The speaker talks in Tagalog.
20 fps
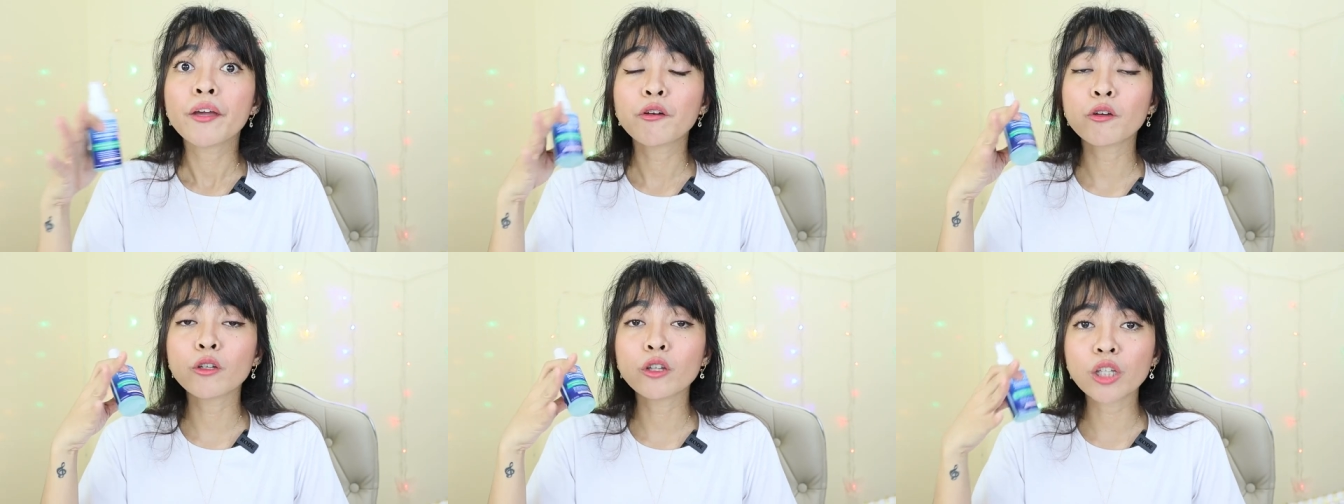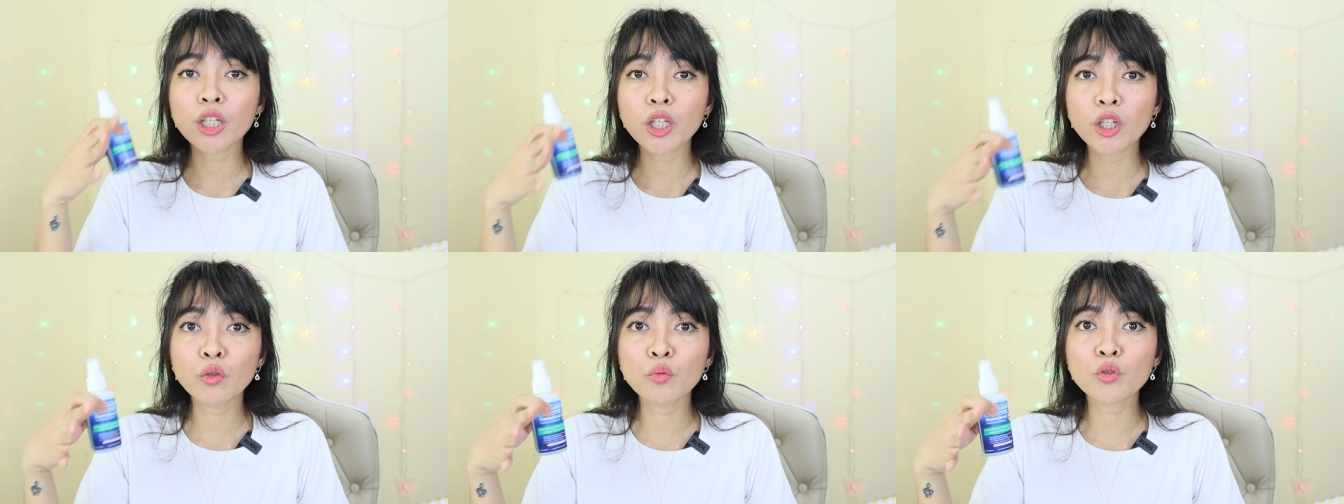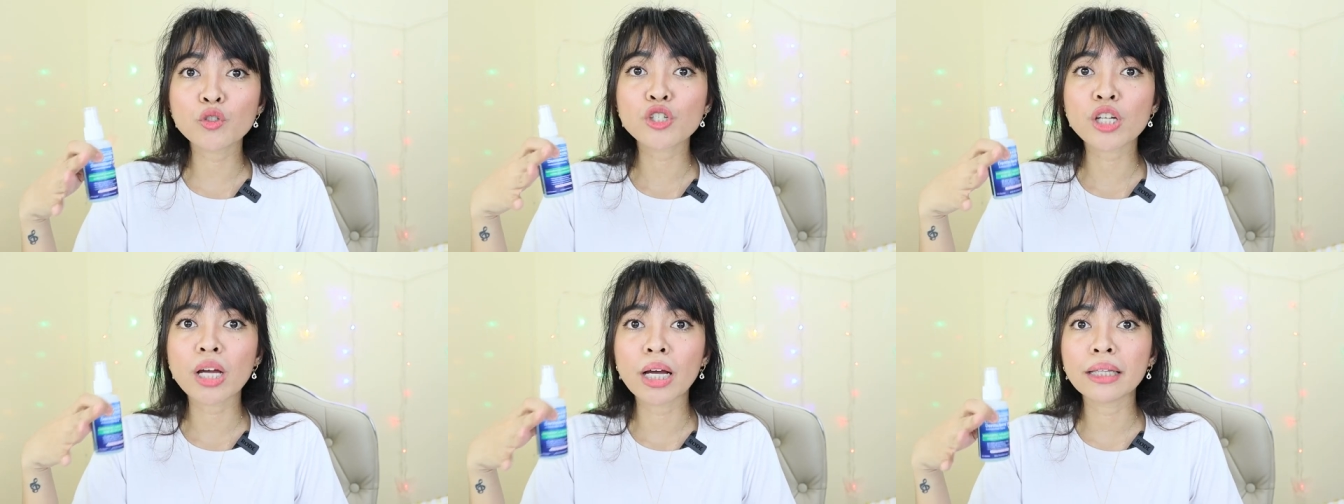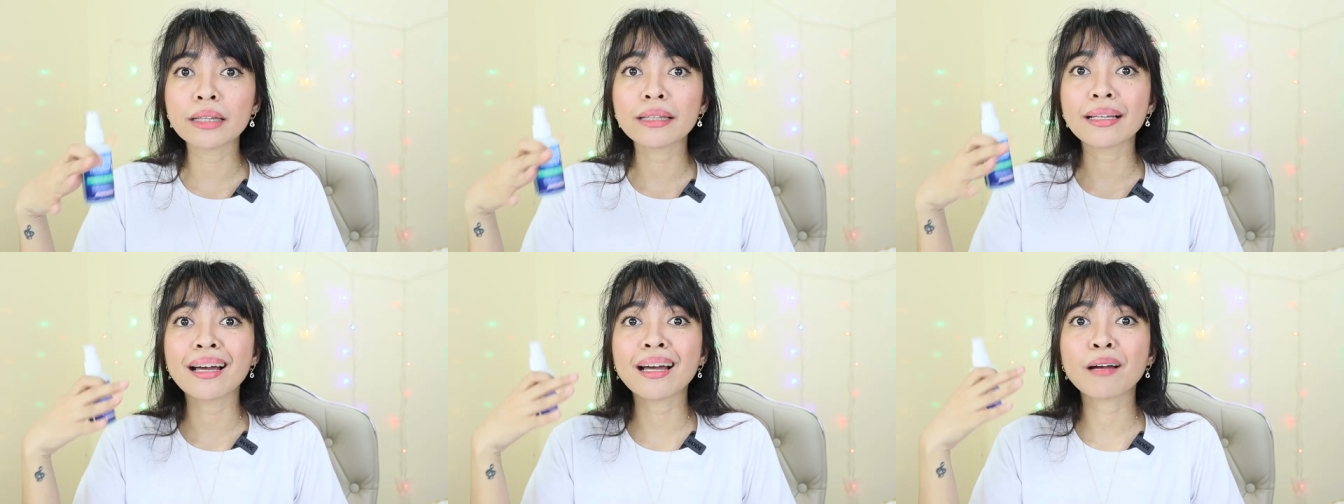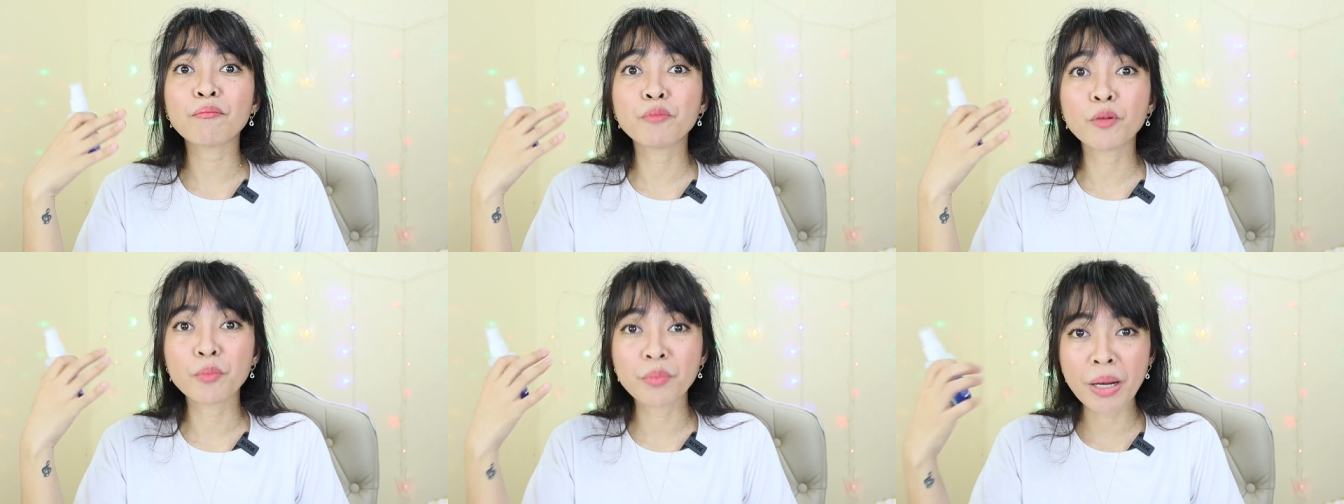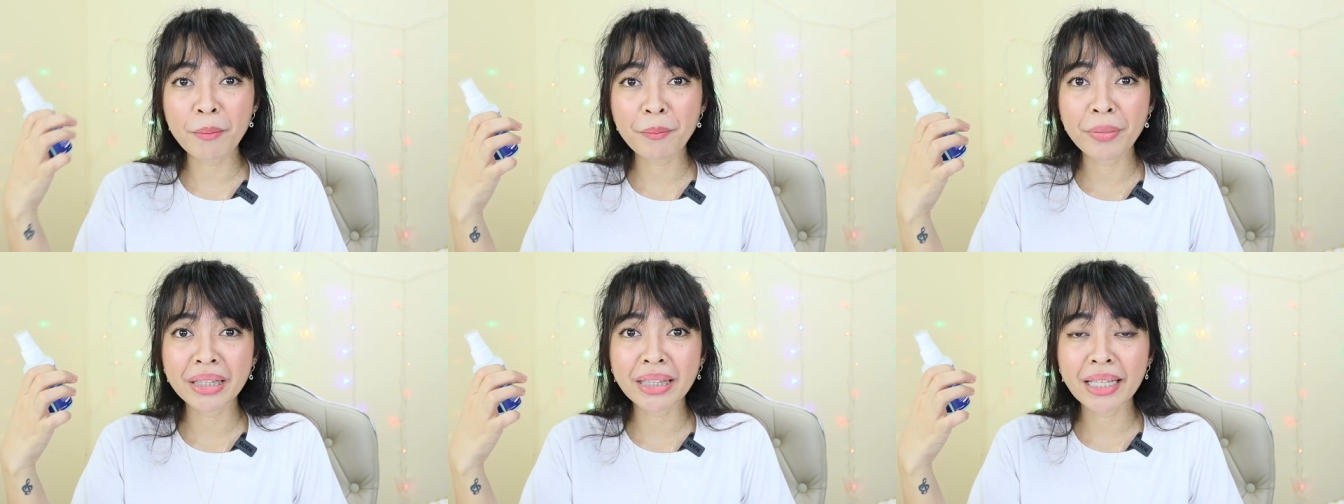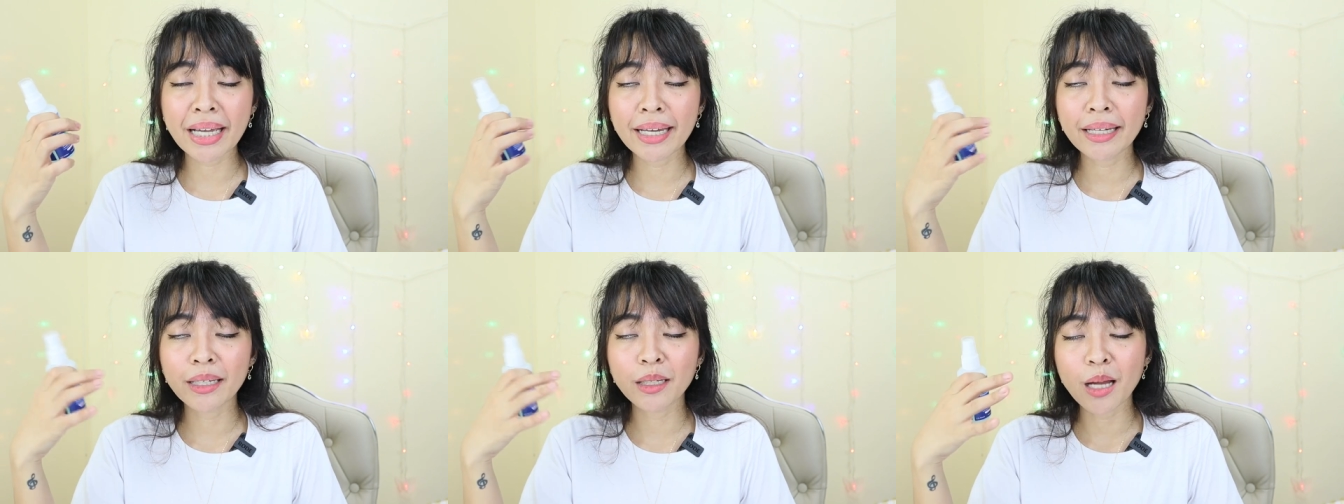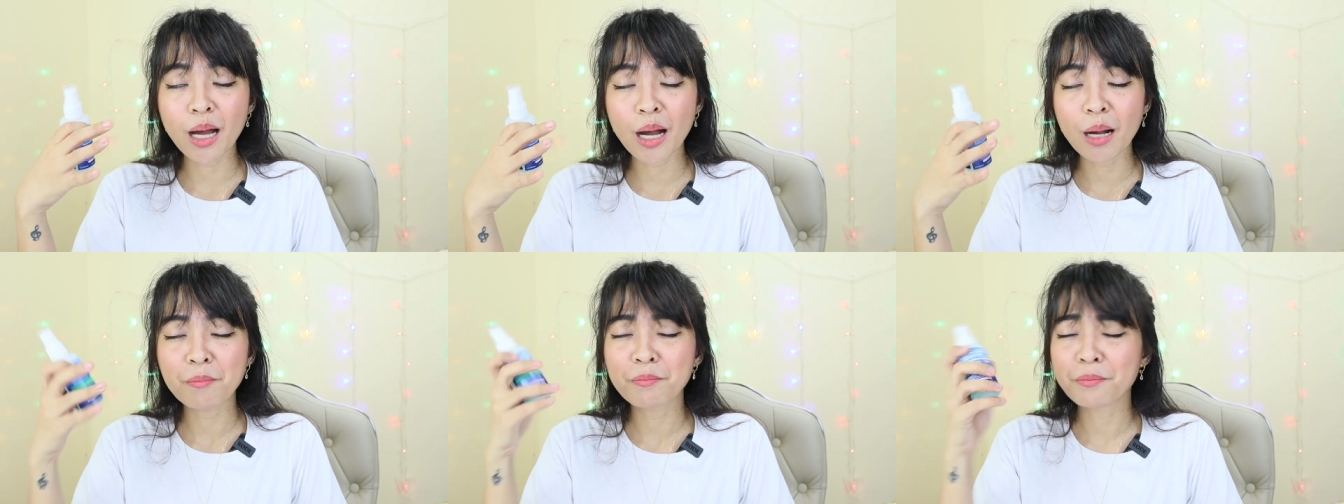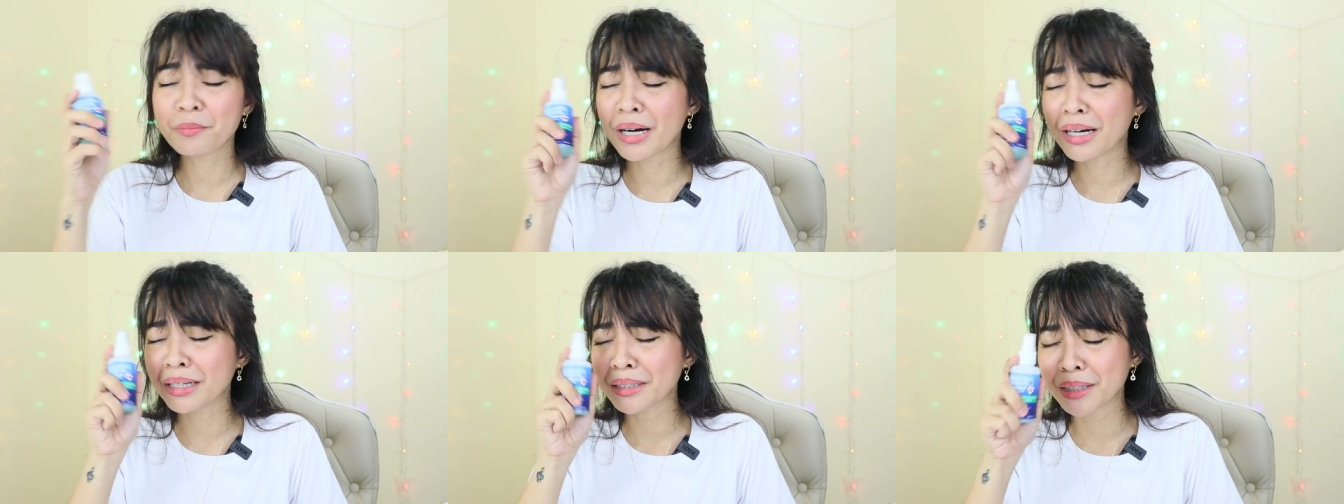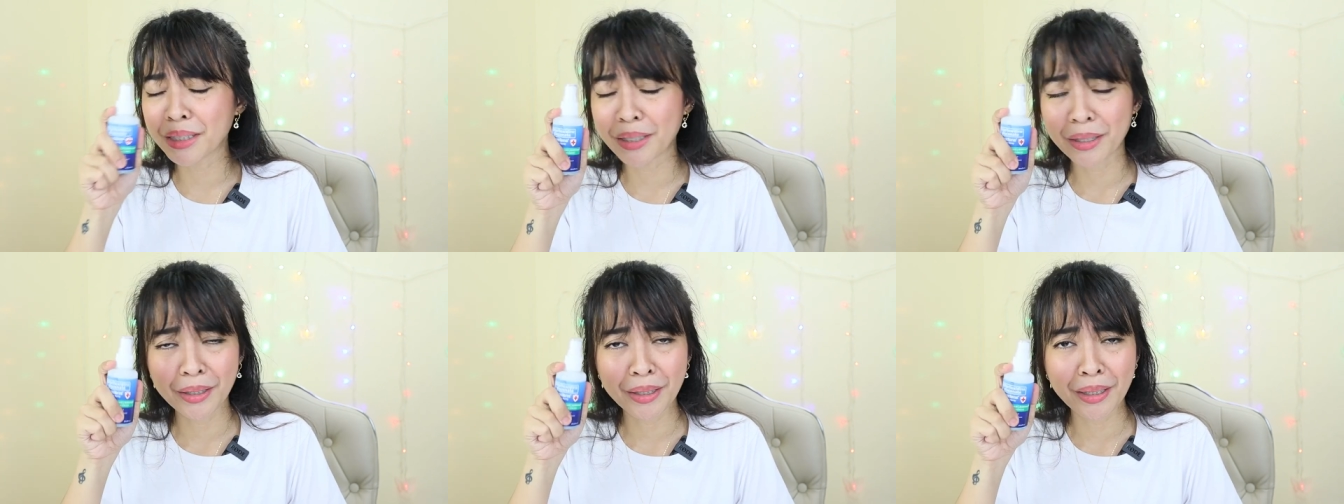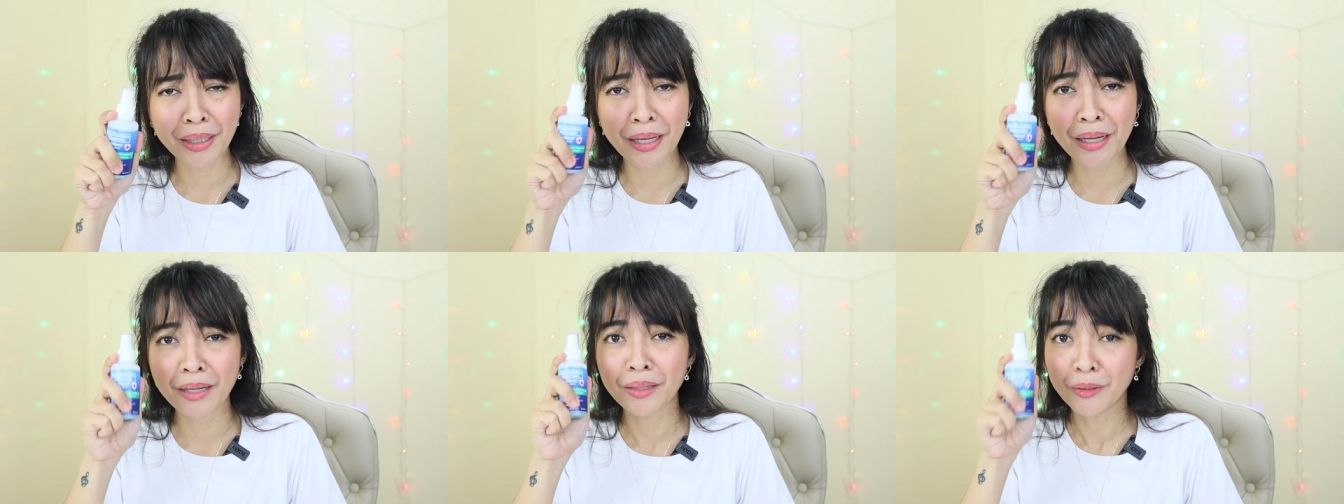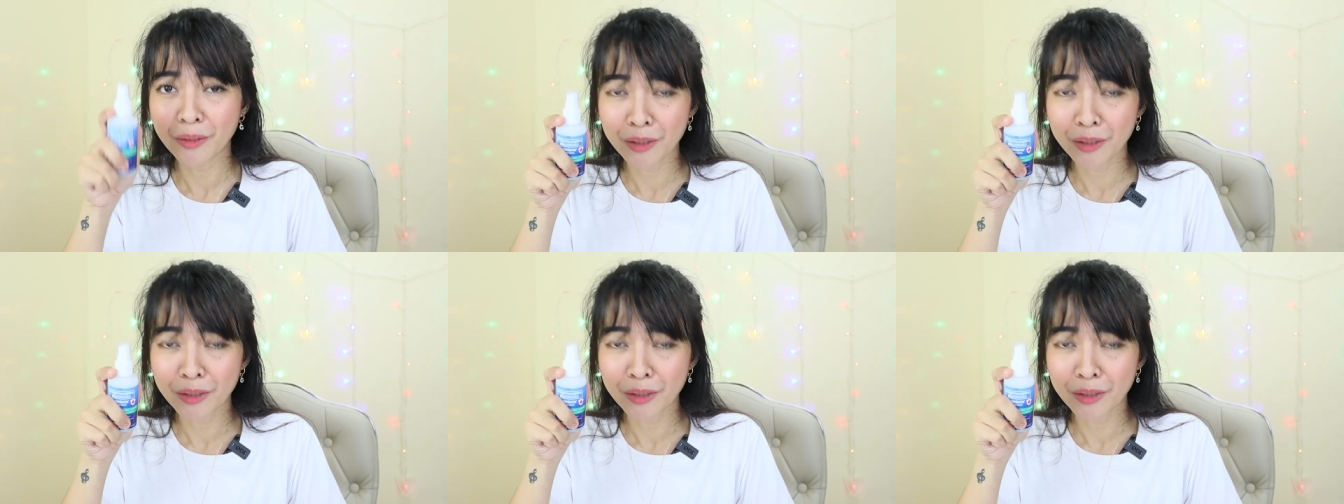continuous siya na pumapatay ng bacteria.